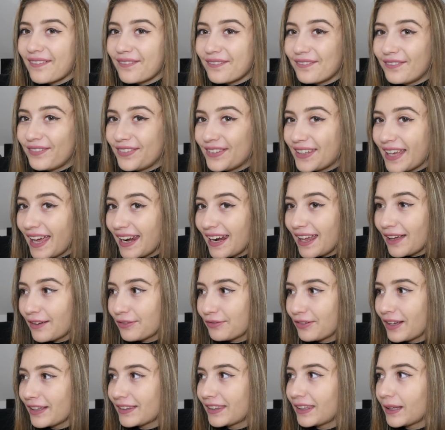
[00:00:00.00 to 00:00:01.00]
vient la
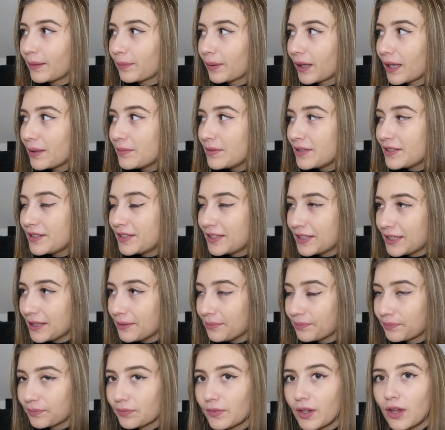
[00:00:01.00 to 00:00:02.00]
fin d'après-midi
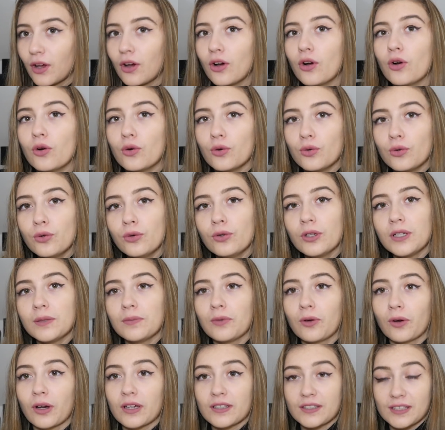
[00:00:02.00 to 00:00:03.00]
où il
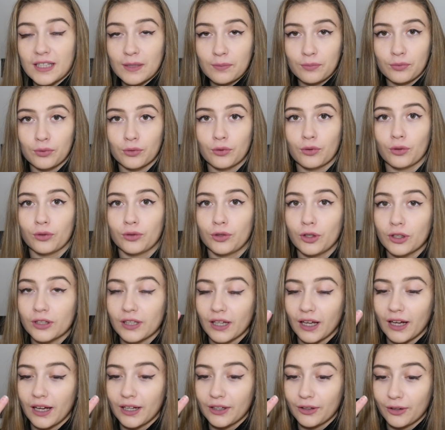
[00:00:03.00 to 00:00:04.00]
me restait plus que deux
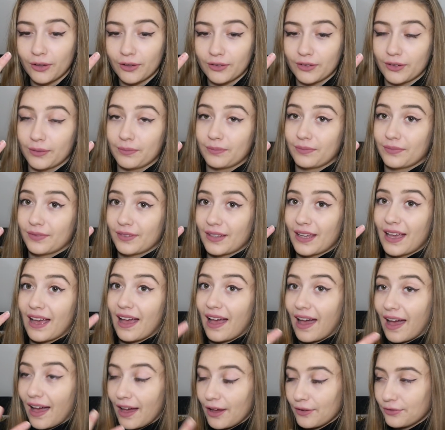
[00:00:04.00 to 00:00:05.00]
try
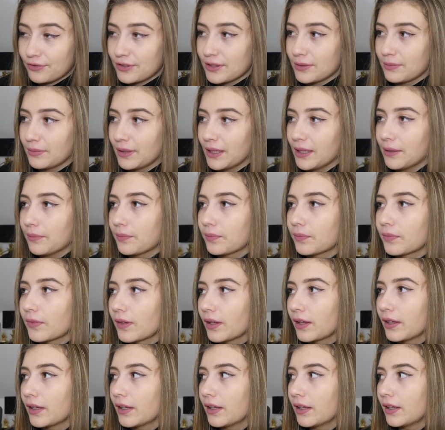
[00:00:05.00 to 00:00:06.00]
à filmer
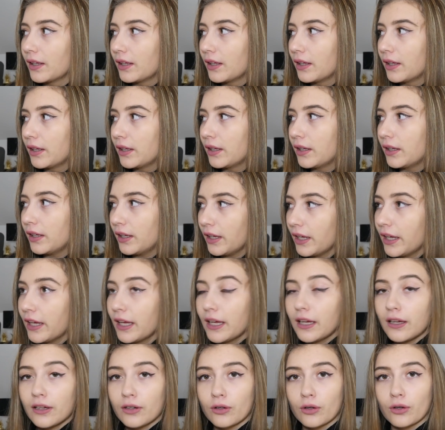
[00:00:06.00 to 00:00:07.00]
et
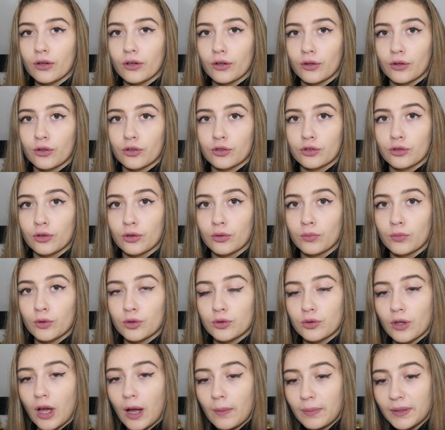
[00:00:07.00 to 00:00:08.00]
euh, je me
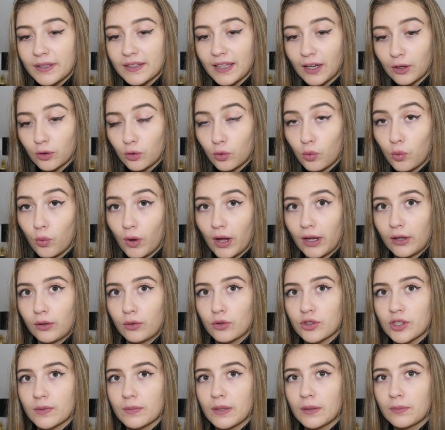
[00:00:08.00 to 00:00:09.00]
suis rappelé d'un coin
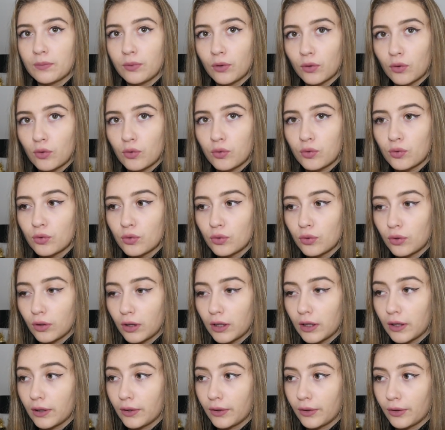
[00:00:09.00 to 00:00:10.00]
que j'aimais beaucoup
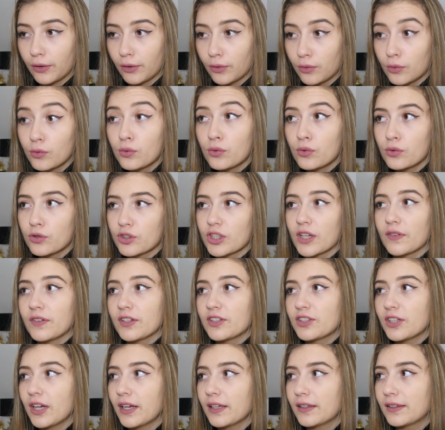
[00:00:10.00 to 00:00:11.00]
euh, où j'avais
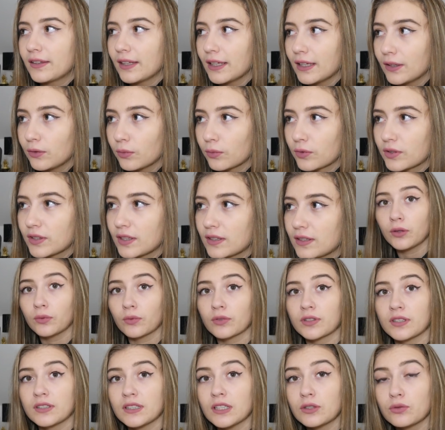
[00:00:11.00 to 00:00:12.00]
déjà été. Donc
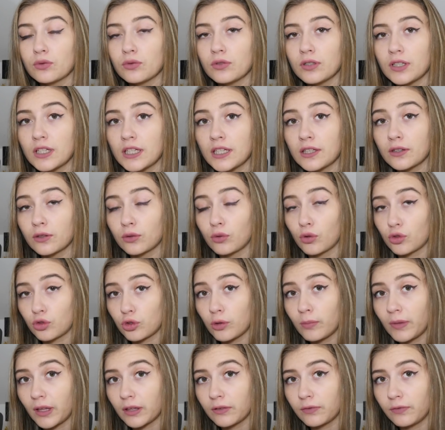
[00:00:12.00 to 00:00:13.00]
c'était une ligne de
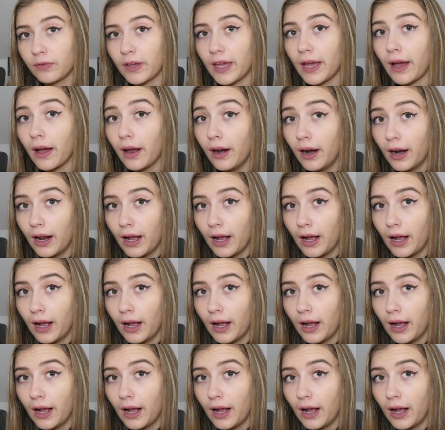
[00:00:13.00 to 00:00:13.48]
chemin de fer